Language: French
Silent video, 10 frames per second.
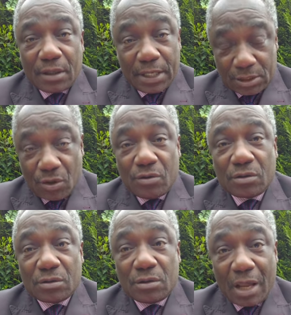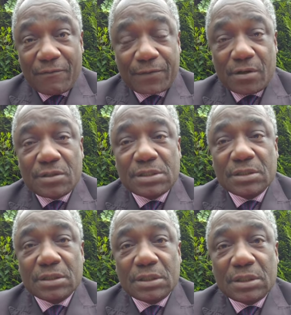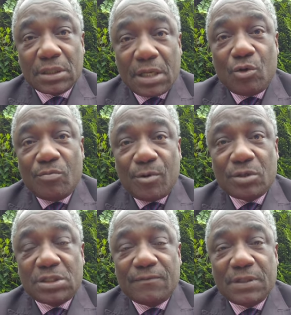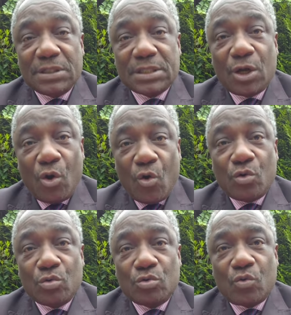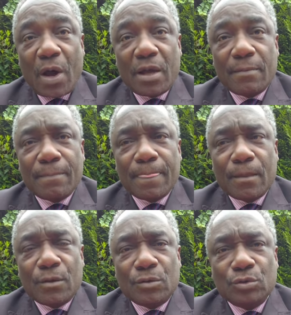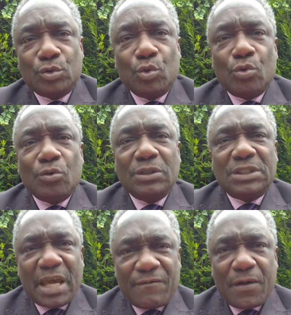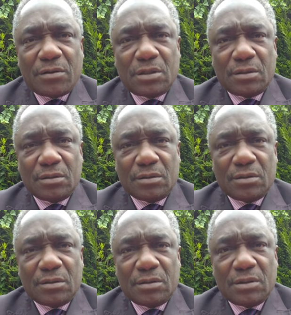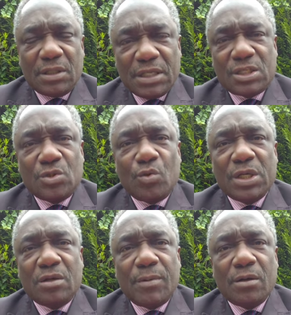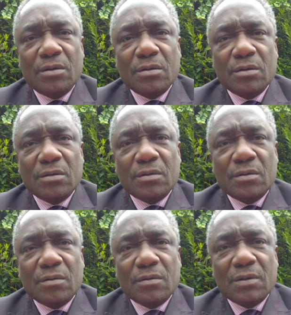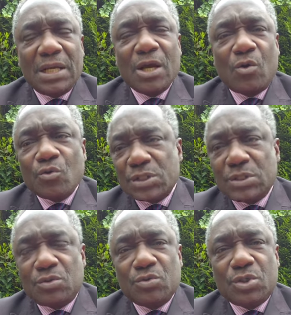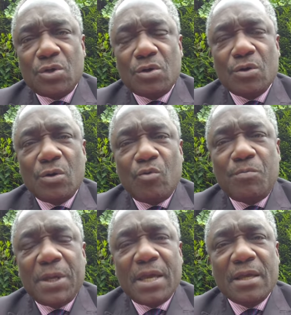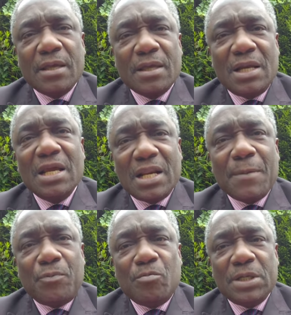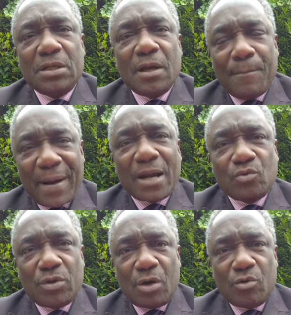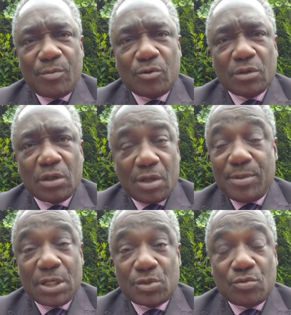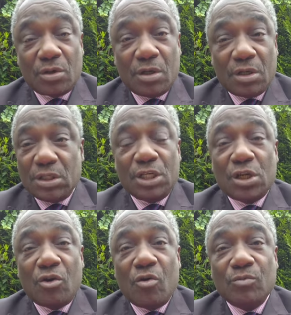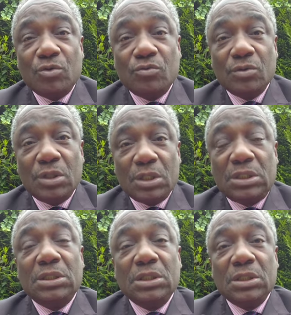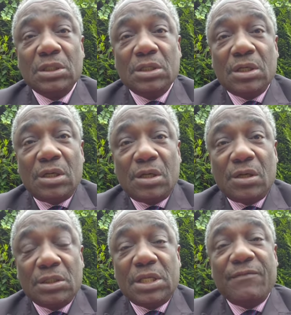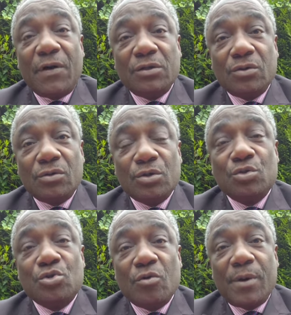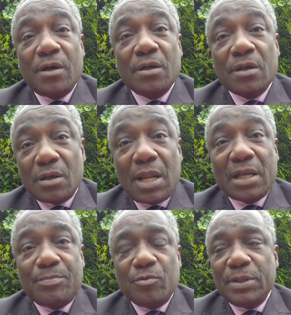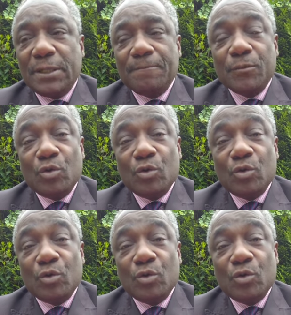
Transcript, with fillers: Et donc, la France et le monde civilisé ont le droit de défendre historiquement les constitutions ou bien les républiques partout dans le monde. Et bien sûr, des gens comme nous qui euh, euh, défendons justement la République.